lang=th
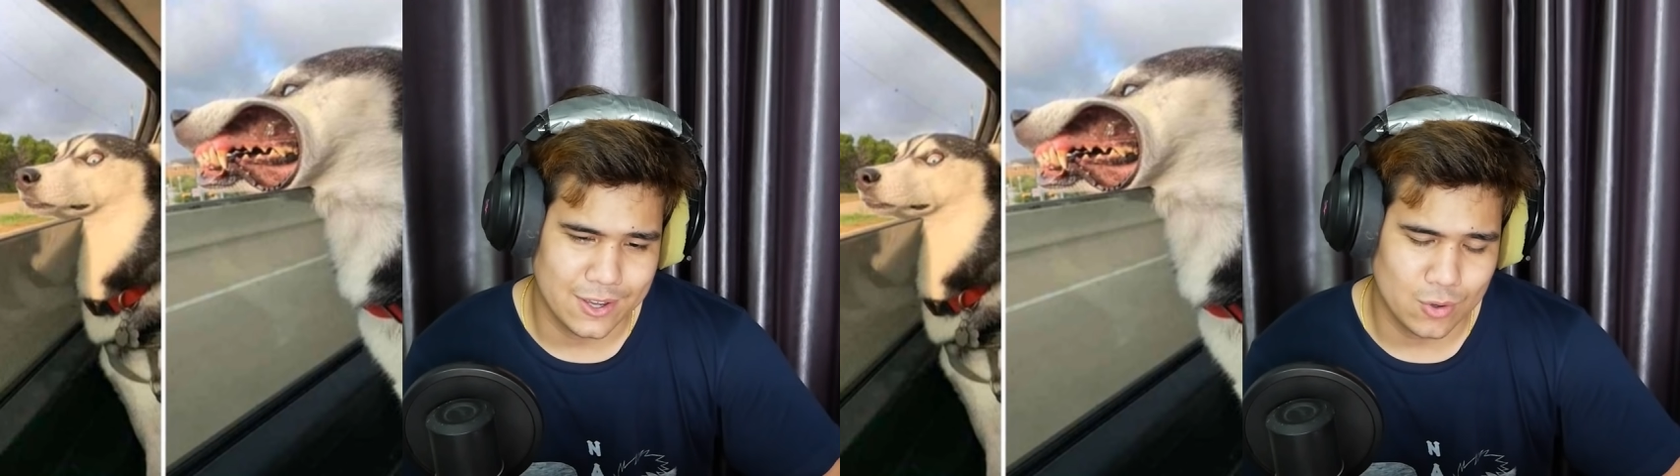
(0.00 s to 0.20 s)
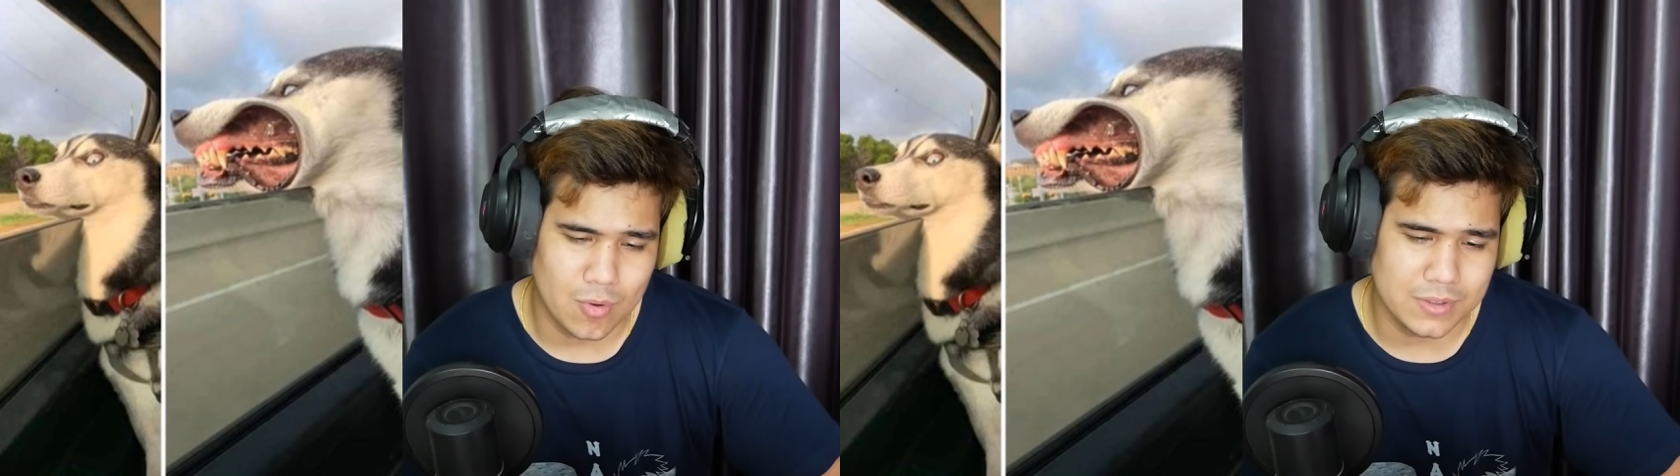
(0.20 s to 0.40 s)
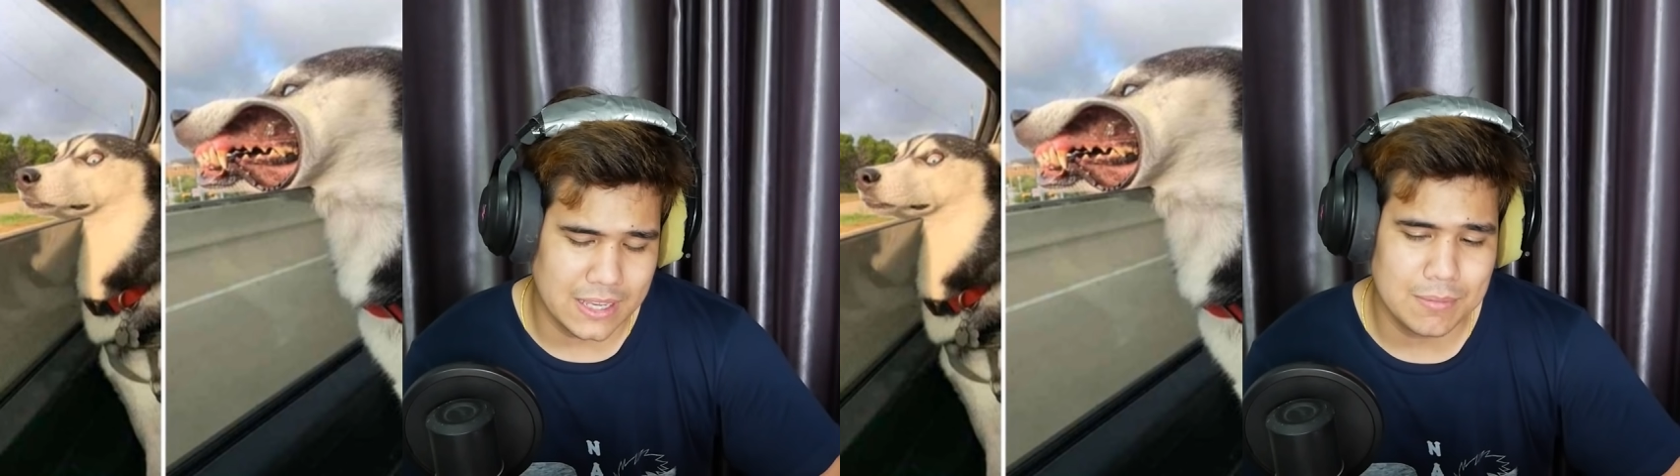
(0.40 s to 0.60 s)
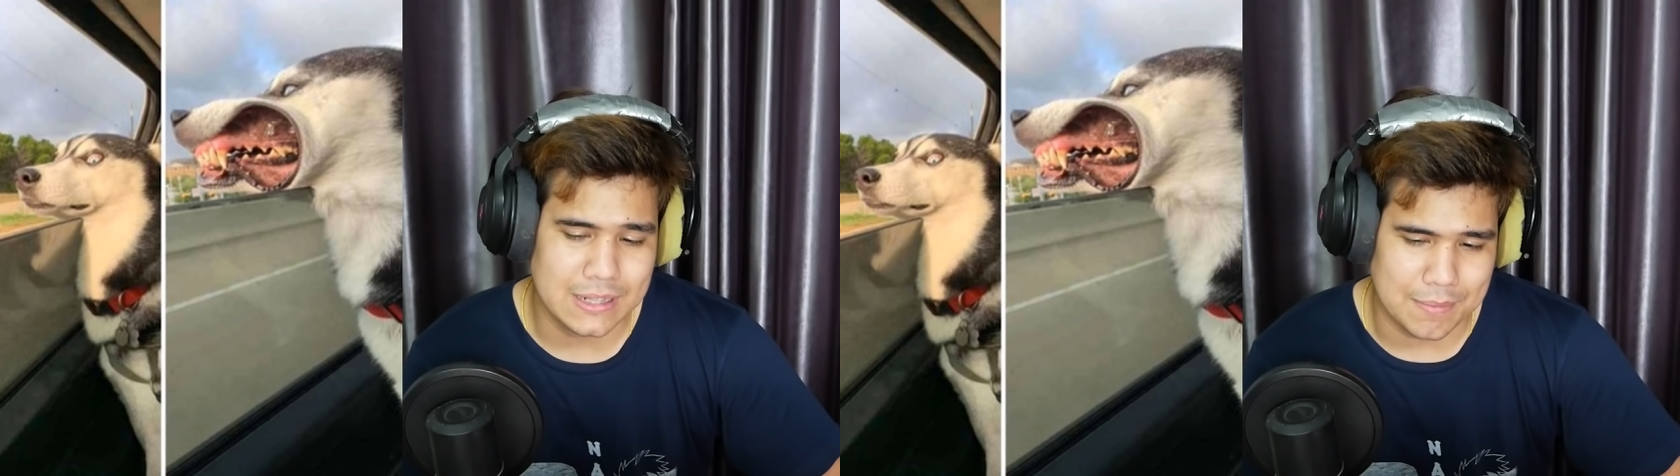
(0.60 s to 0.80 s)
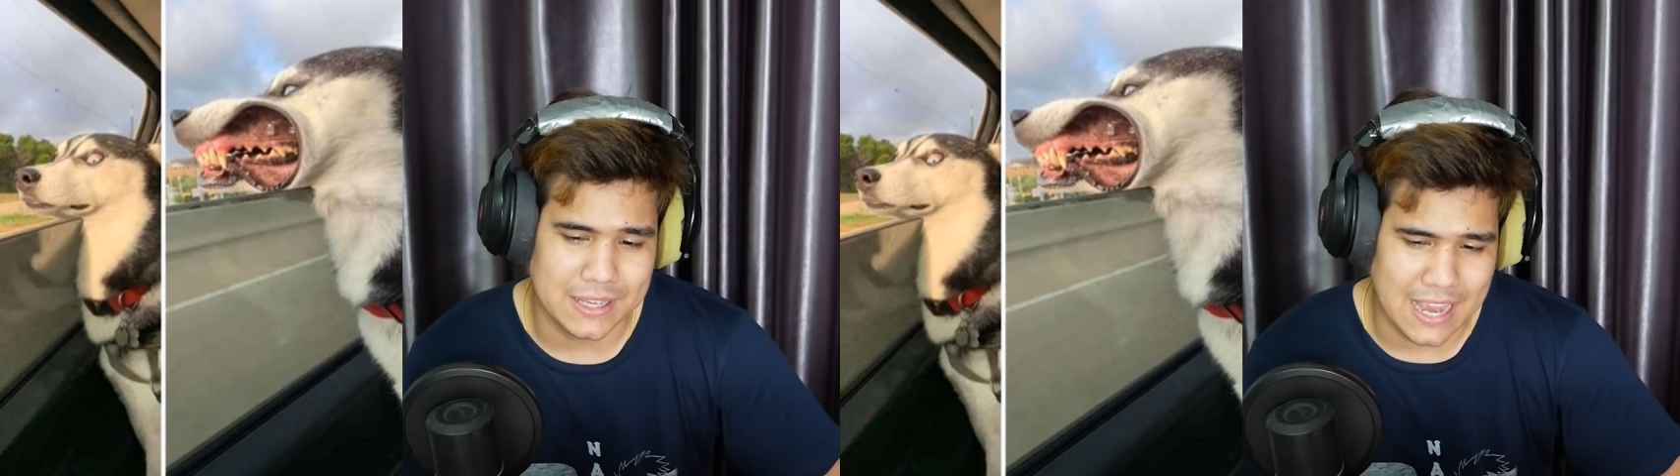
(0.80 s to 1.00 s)
กูยิ่งมึง
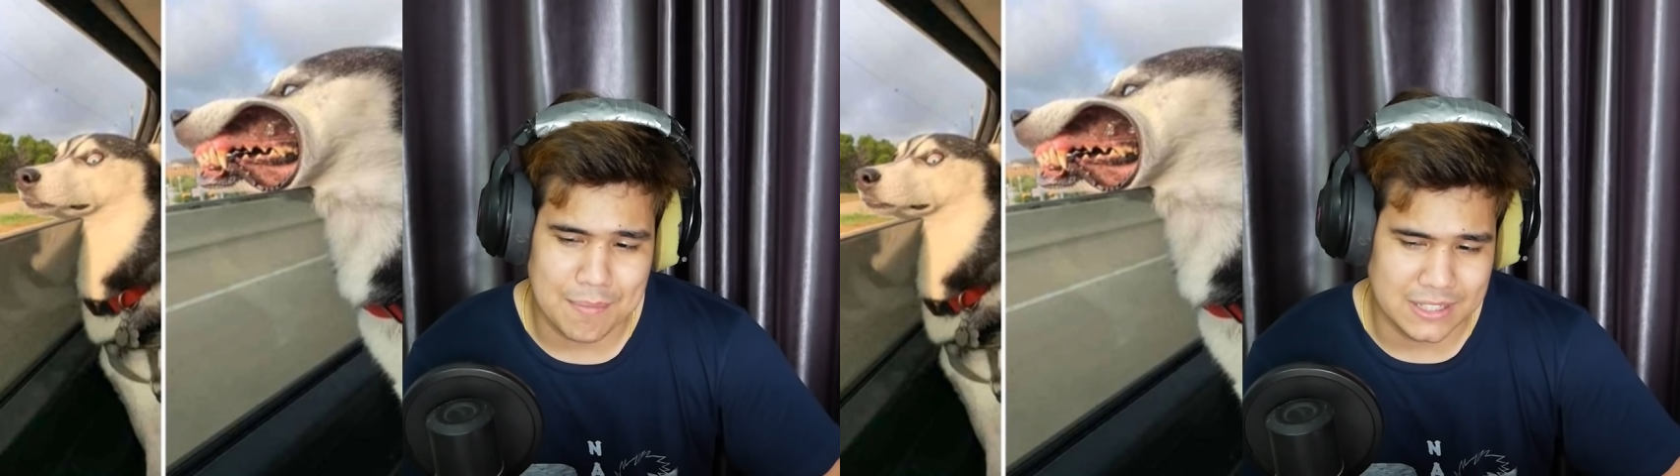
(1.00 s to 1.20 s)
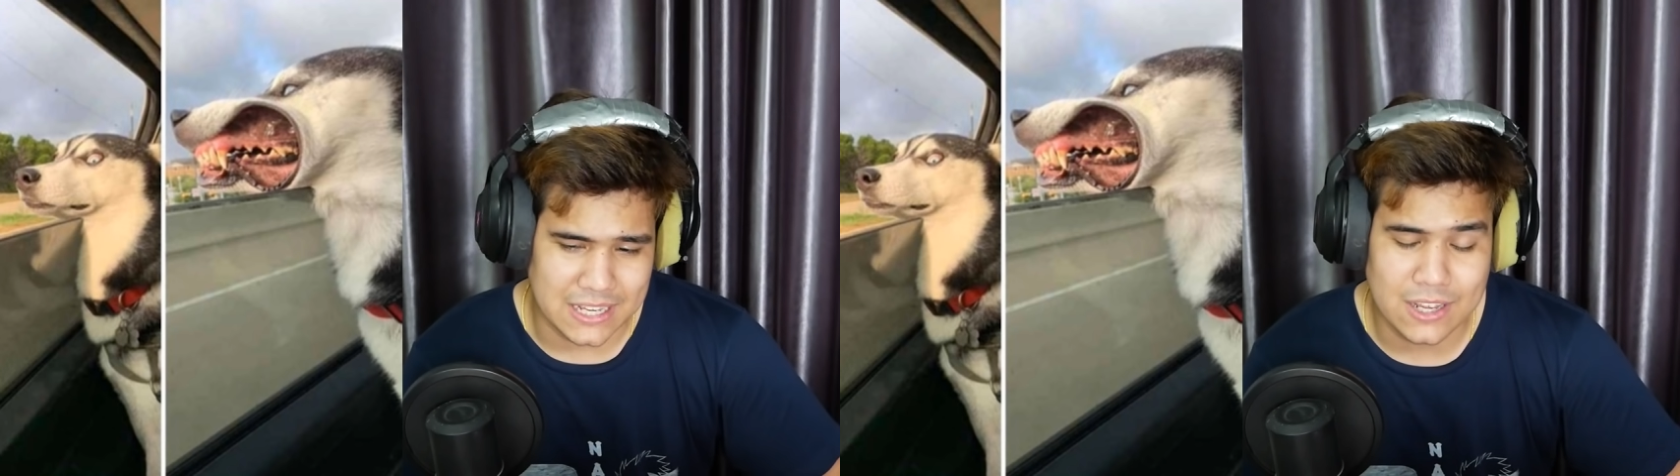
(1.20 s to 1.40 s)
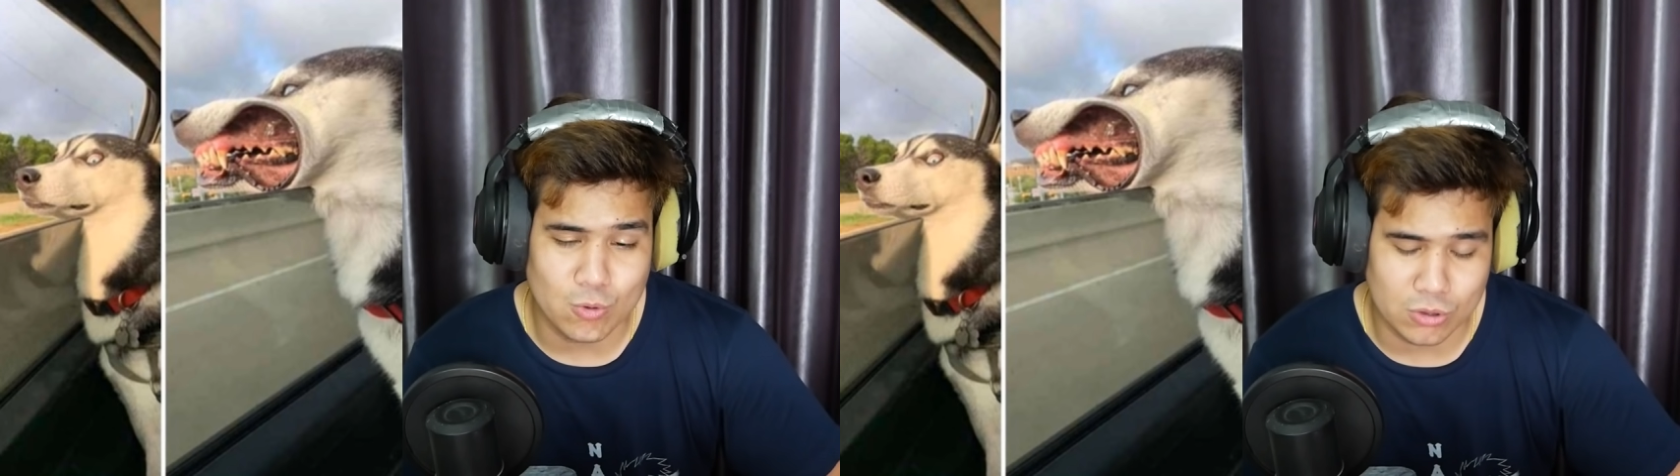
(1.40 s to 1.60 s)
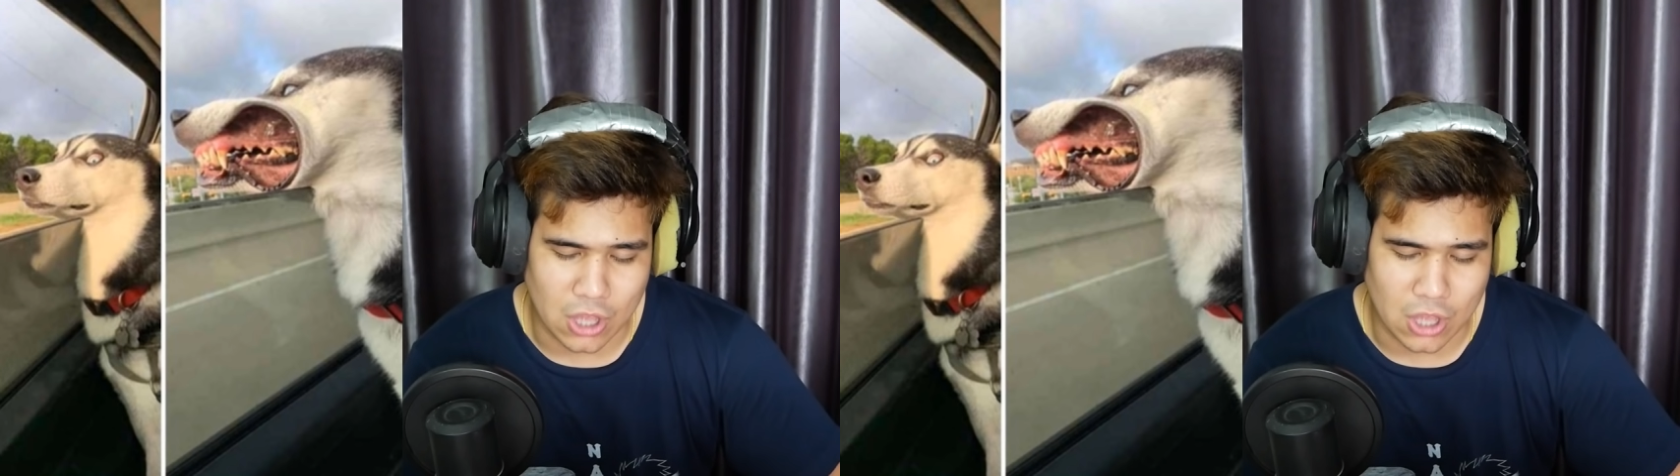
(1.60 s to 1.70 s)
ทำอย่างเงี้ยมันจะยิ่งดู